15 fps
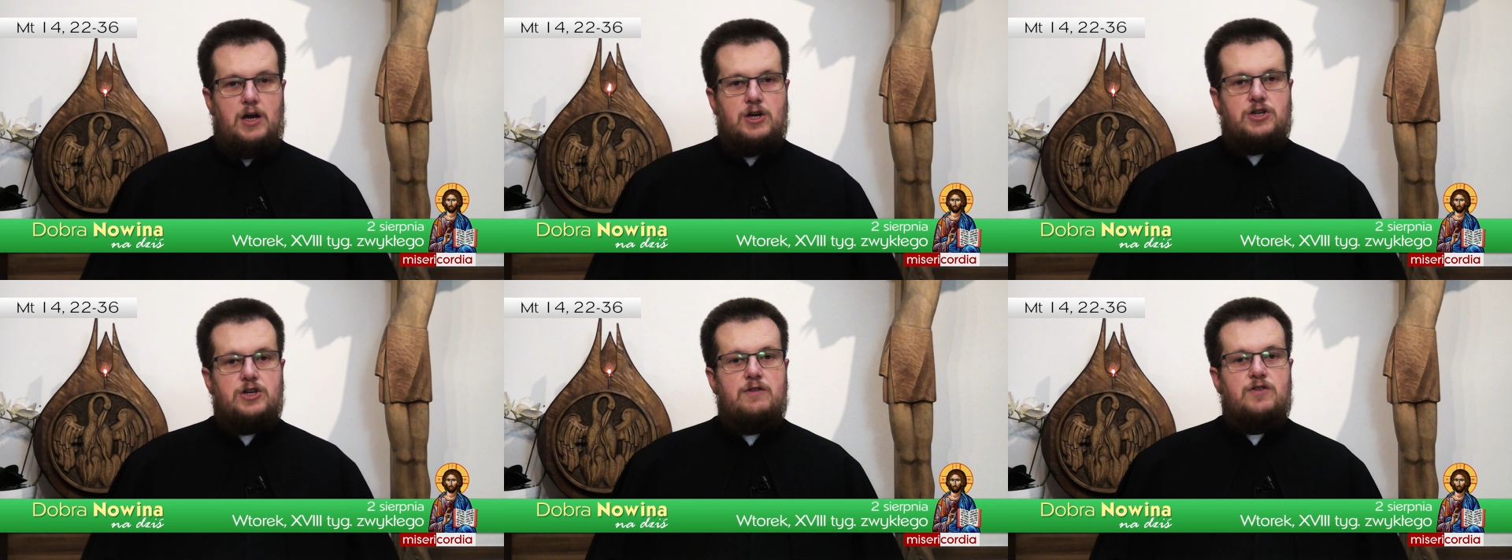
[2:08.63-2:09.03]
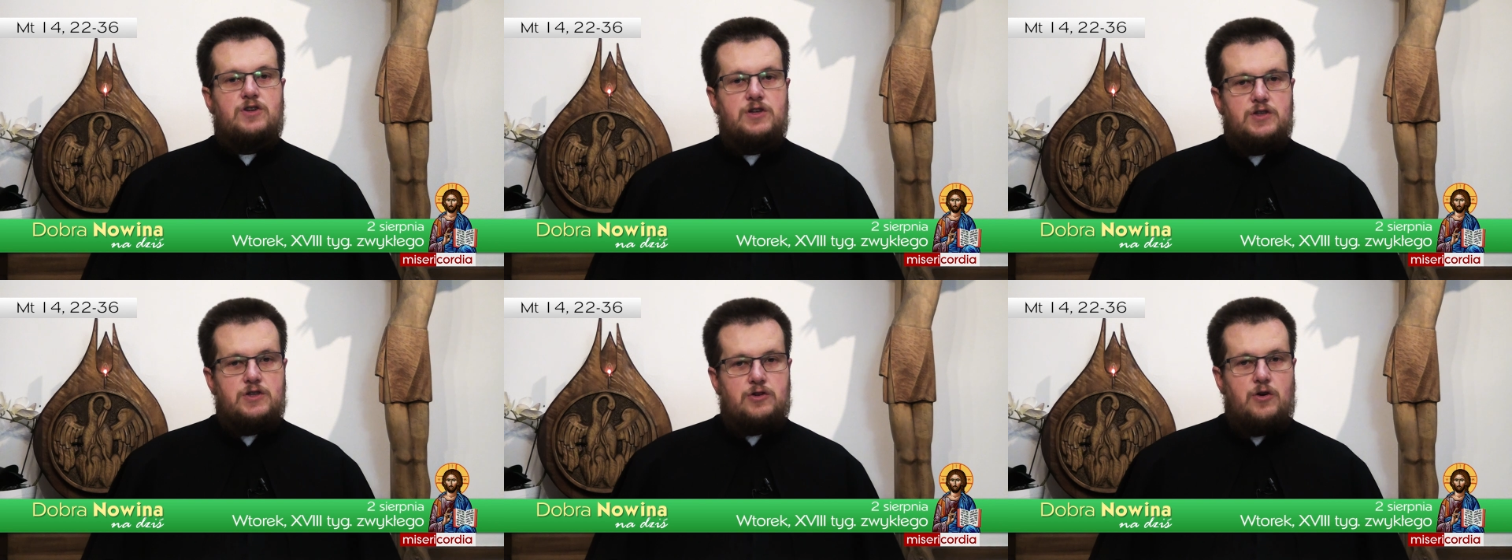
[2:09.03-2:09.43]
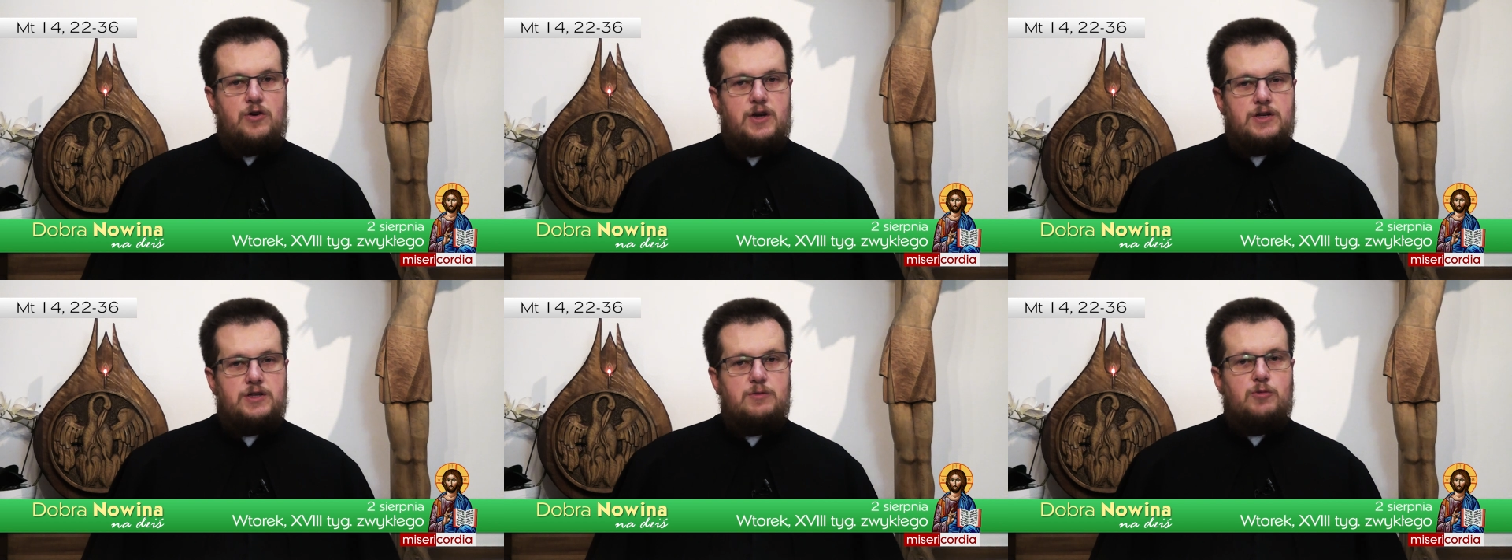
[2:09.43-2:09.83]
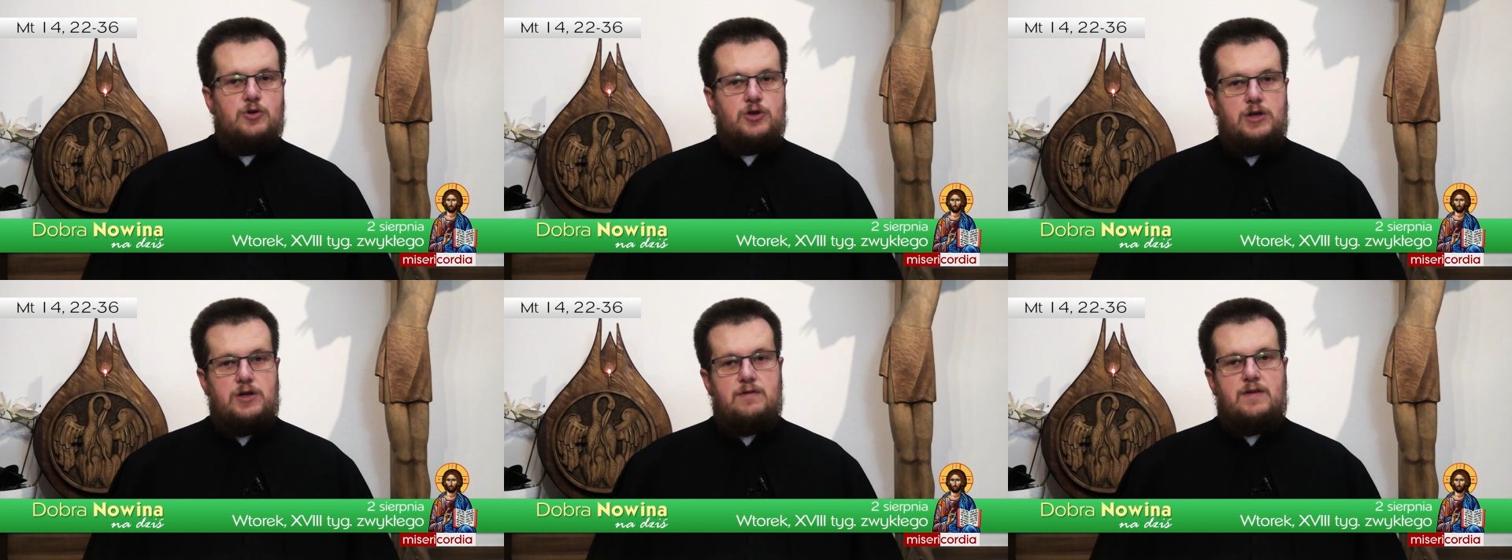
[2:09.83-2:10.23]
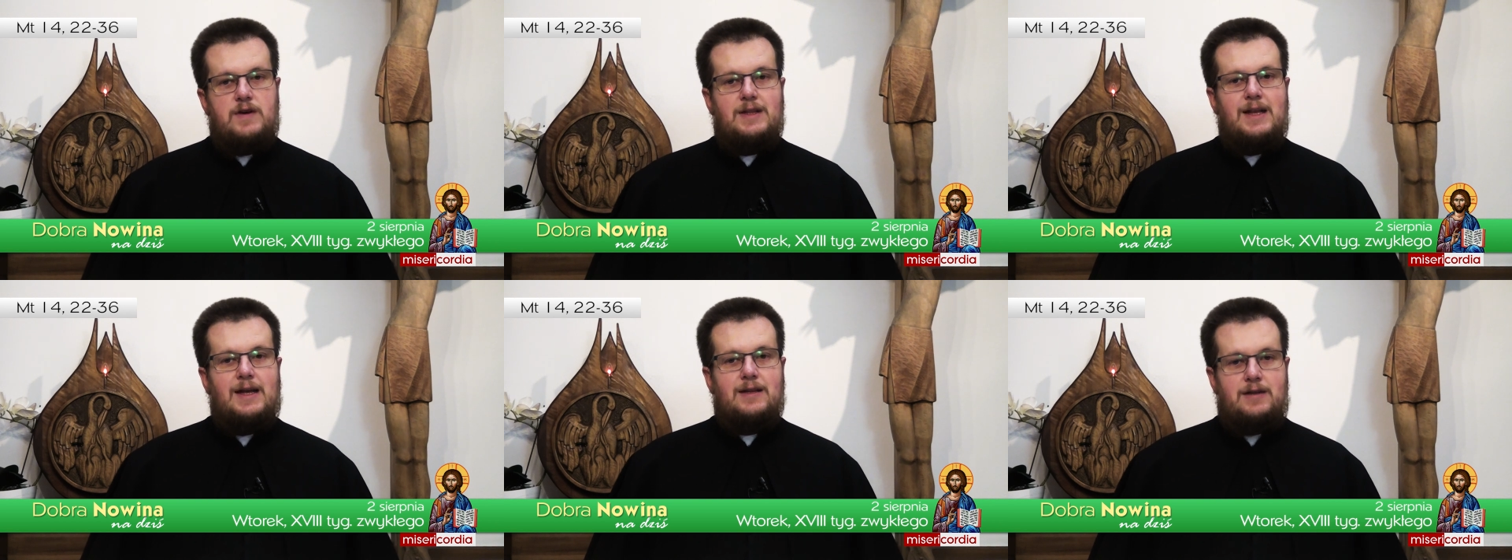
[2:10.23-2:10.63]
że wszystko jest możliwe
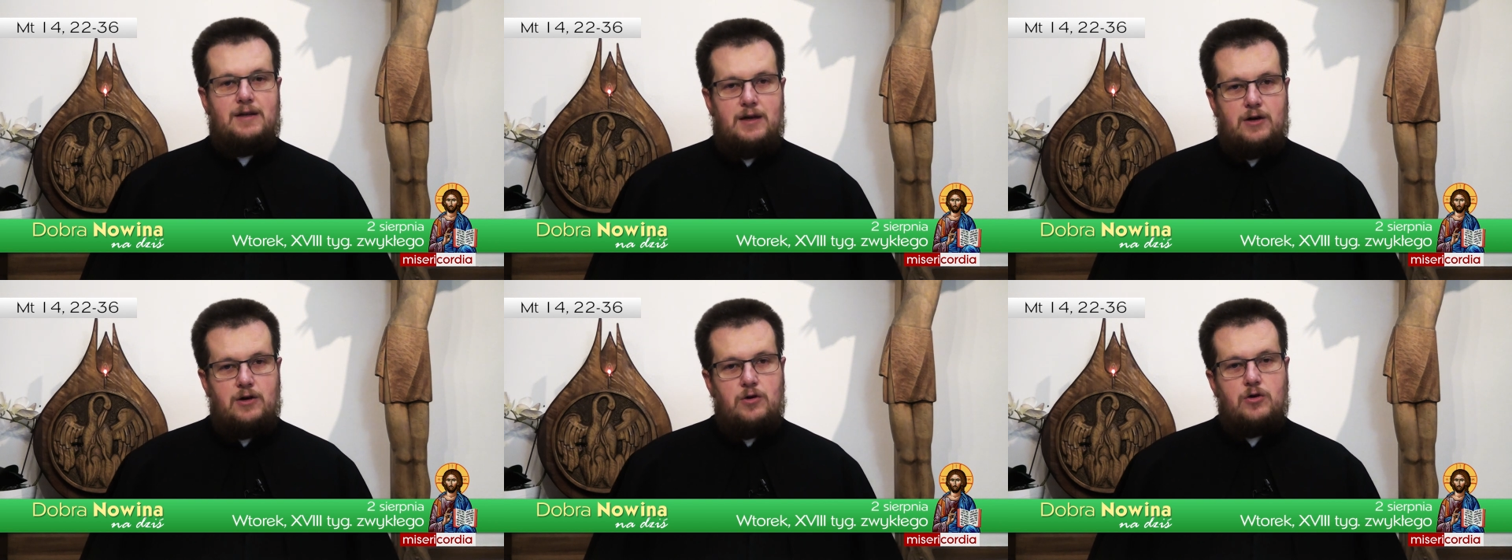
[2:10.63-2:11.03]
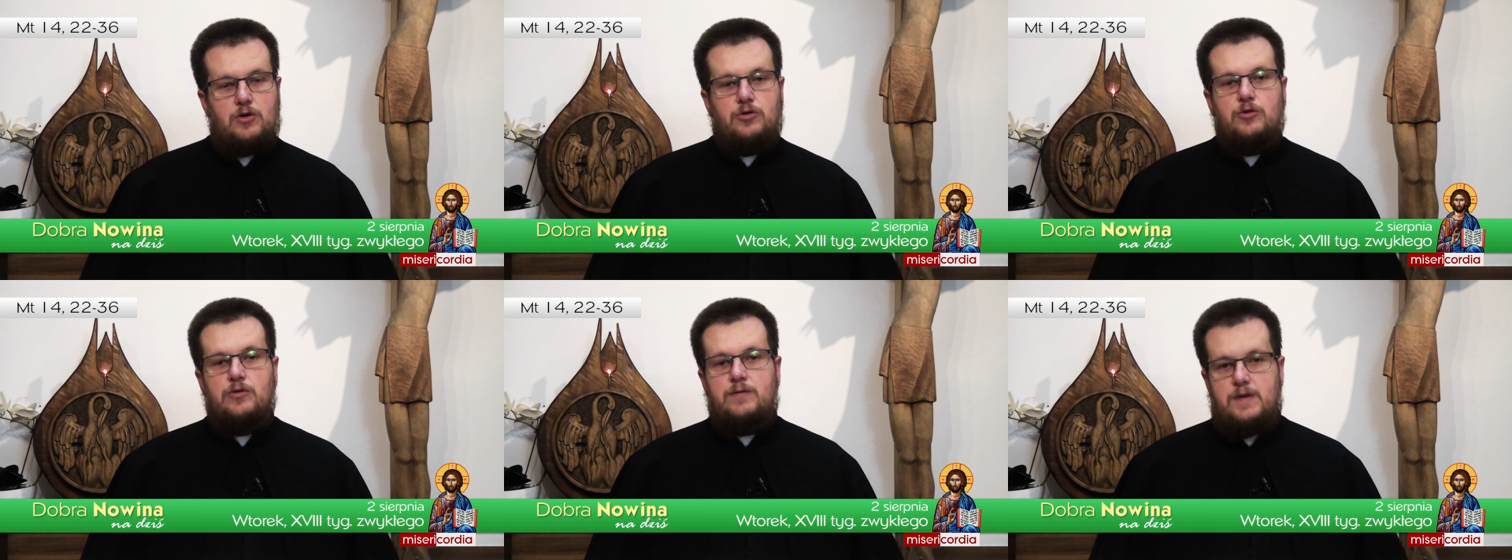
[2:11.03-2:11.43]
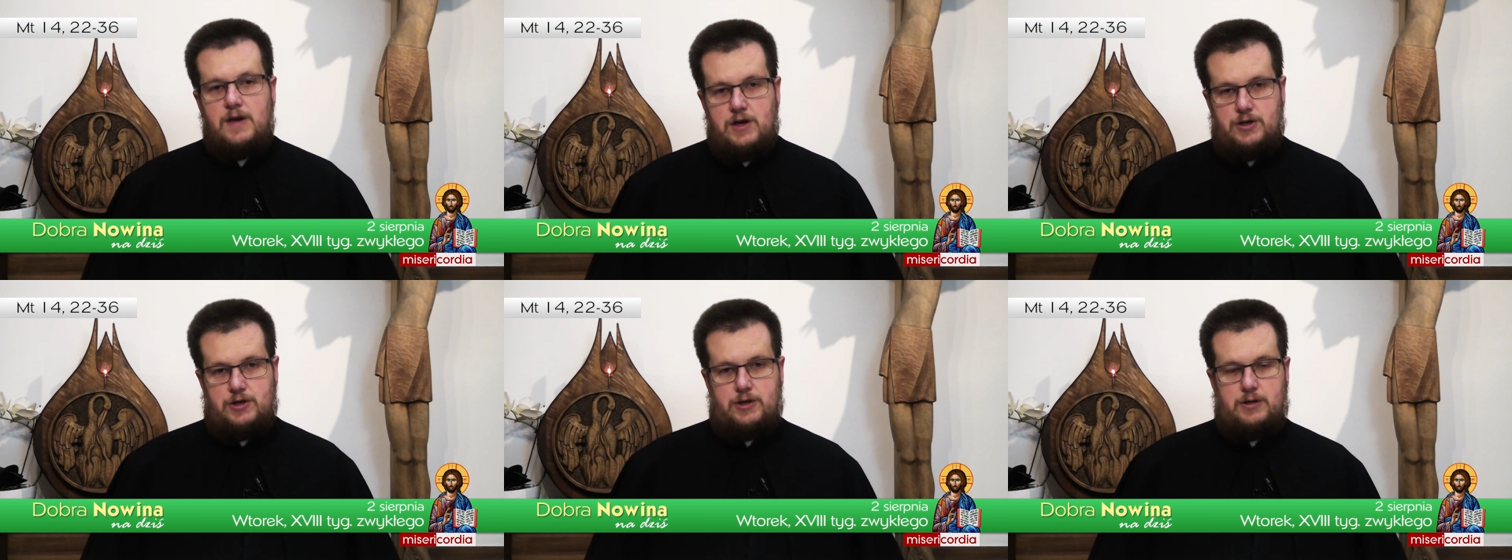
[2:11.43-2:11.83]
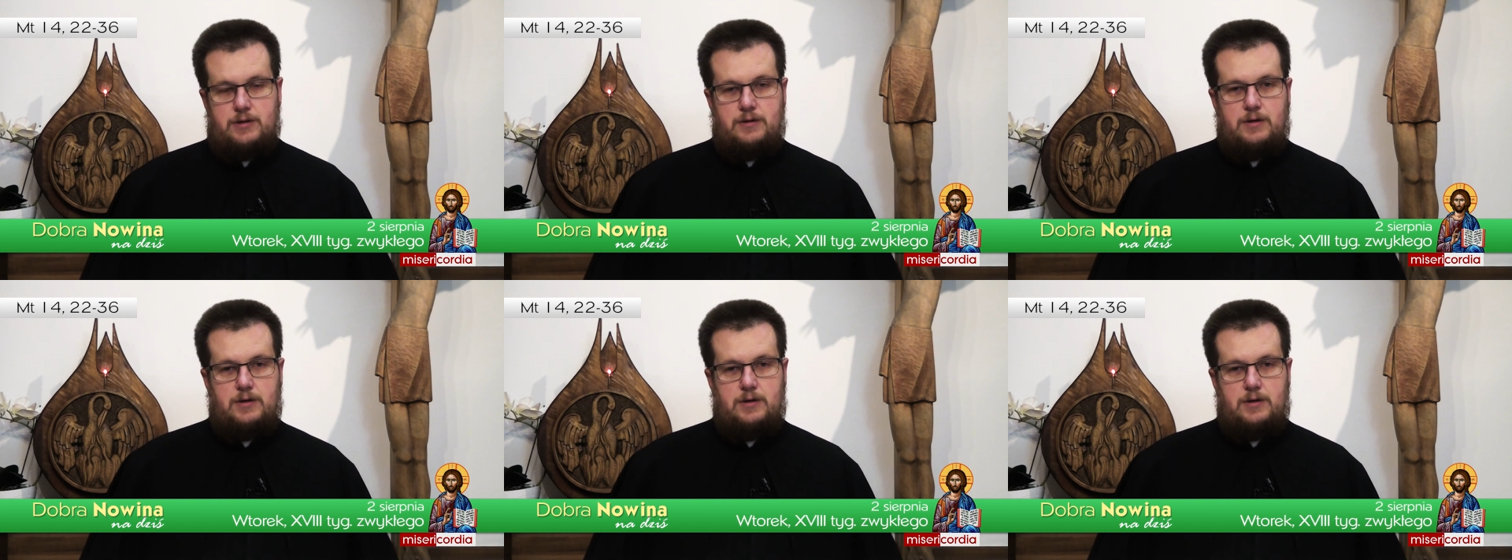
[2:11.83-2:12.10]
dla tego, kto wierzy.